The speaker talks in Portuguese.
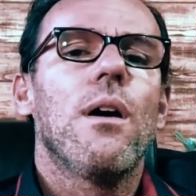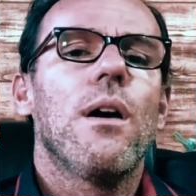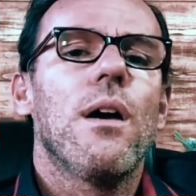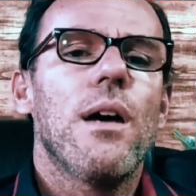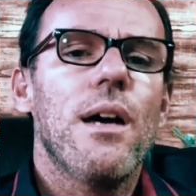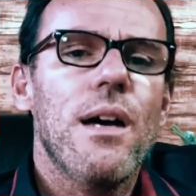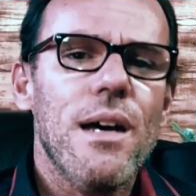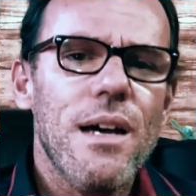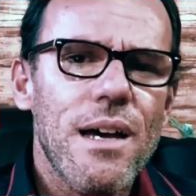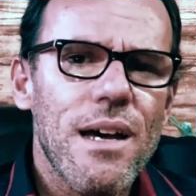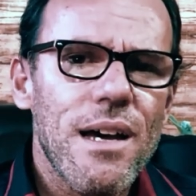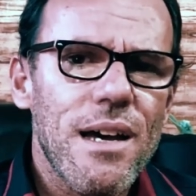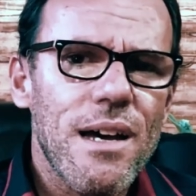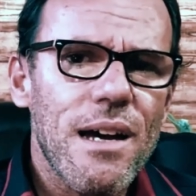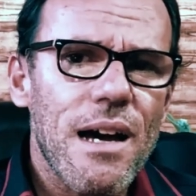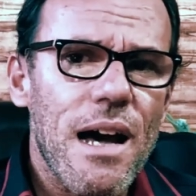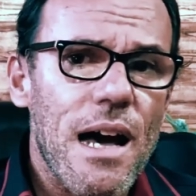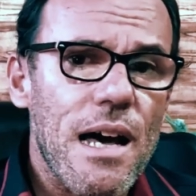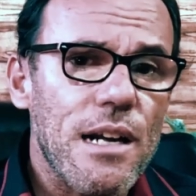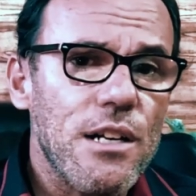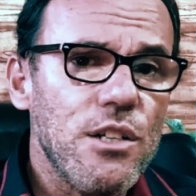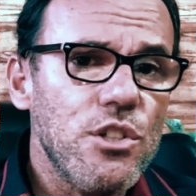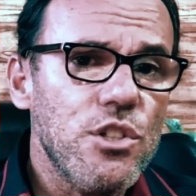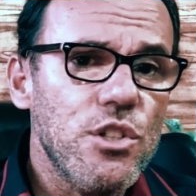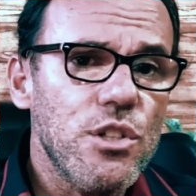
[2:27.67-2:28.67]
É, a
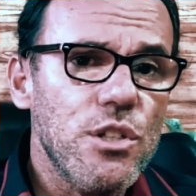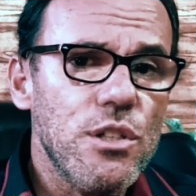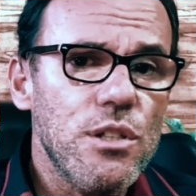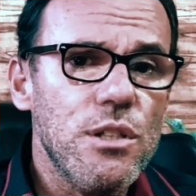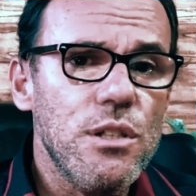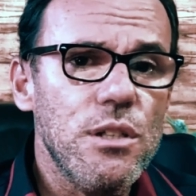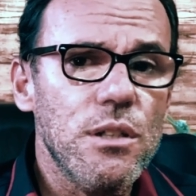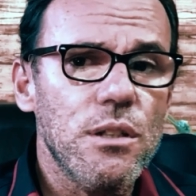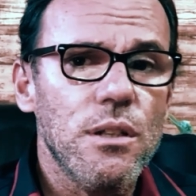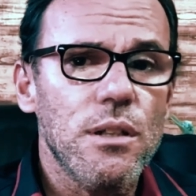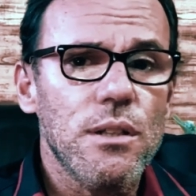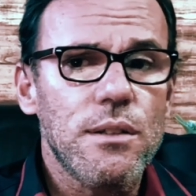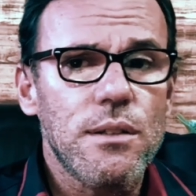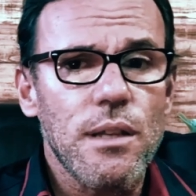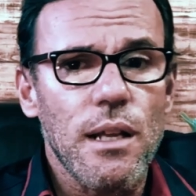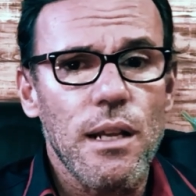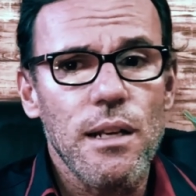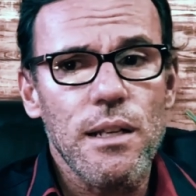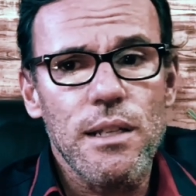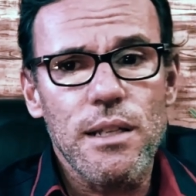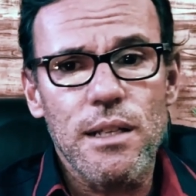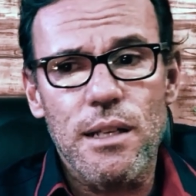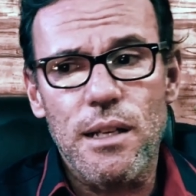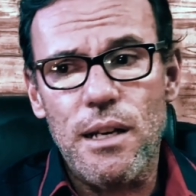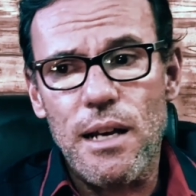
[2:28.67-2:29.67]
arginina está
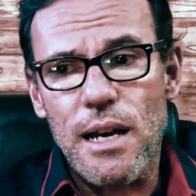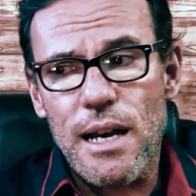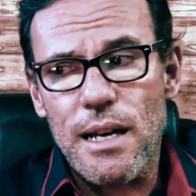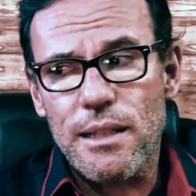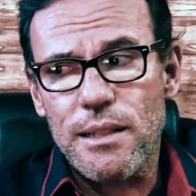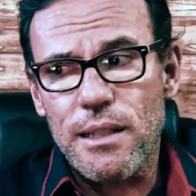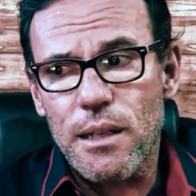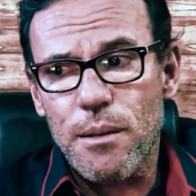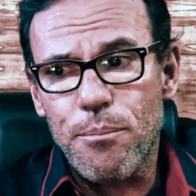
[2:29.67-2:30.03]
ligada